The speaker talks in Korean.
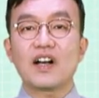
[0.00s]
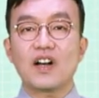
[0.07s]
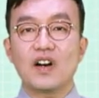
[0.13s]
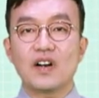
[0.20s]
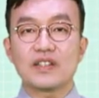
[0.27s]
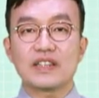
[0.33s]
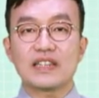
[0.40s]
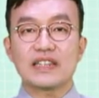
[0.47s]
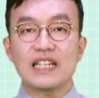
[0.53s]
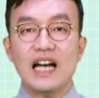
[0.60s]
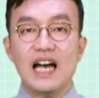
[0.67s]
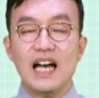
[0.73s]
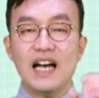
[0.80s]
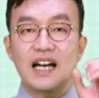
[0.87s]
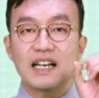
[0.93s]

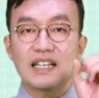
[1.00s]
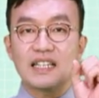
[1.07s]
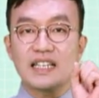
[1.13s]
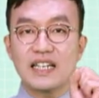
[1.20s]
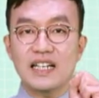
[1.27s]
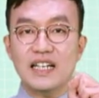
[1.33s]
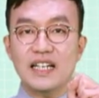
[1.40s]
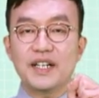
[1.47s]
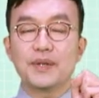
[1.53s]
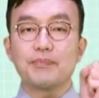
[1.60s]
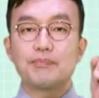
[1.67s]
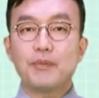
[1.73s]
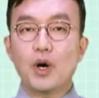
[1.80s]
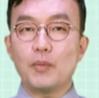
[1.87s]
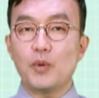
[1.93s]
걷다, 길,
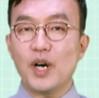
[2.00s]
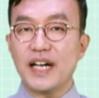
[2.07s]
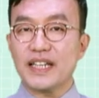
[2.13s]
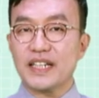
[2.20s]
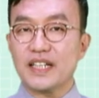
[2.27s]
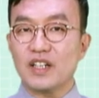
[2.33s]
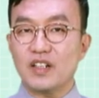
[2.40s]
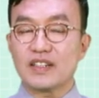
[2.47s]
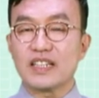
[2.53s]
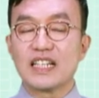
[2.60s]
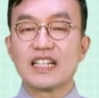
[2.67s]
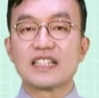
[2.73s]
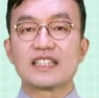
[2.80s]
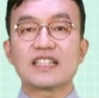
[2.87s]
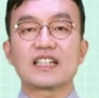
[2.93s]
뭐뭐한 것.
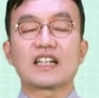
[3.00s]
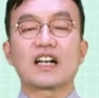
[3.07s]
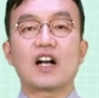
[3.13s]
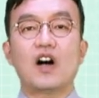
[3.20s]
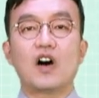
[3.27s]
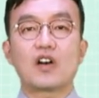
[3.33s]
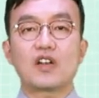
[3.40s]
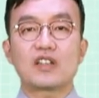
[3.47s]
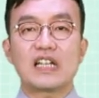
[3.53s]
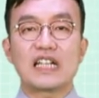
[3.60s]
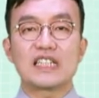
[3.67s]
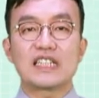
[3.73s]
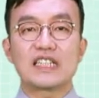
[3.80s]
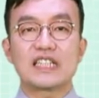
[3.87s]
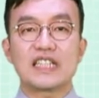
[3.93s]
즉 걸어
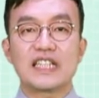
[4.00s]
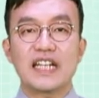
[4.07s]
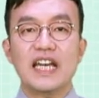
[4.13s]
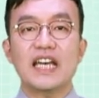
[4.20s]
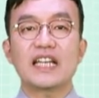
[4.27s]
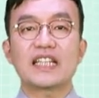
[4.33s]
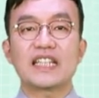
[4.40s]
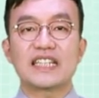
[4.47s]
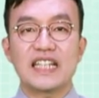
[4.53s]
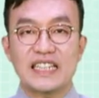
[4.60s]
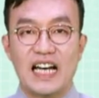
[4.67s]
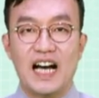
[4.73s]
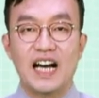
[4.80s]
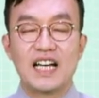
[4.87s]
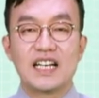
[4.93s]
다니는 길의
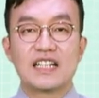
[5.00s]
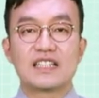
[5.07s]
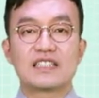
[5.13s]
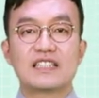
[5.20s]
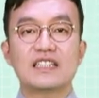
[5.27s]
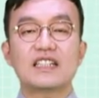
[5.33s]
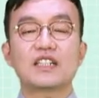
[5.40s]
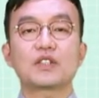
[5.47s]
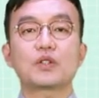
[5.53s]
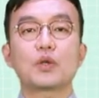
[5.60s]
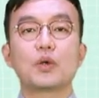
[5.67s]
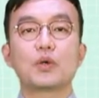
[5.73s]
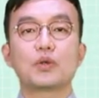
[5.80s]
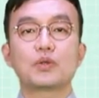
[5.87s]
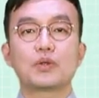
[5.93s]
길에다. 즉
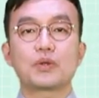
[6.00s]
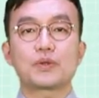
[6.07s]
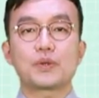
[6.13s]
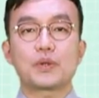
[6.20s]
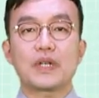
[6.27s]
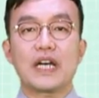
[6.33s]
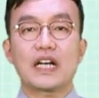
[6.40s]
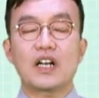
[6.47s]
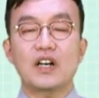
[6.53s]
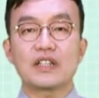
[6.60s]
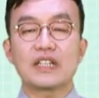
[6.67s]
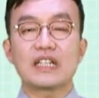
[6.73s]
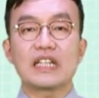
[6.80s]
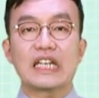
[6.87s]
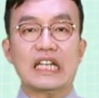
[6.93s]
통로 쪽의
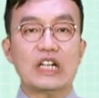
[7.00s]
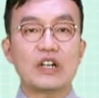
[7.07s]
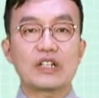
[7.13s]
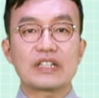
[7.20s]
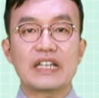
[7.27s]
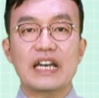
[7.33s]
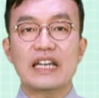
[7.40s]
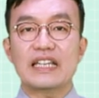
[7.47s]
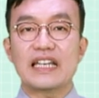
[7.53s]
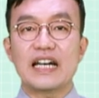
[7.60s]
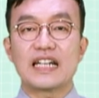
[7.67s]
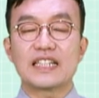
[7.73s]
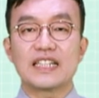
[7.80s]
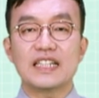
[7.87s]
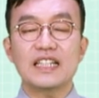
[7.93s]
것 이렇게
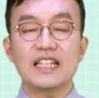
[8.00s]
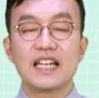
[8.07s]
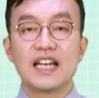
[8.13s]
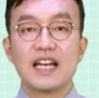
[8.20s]
이해하는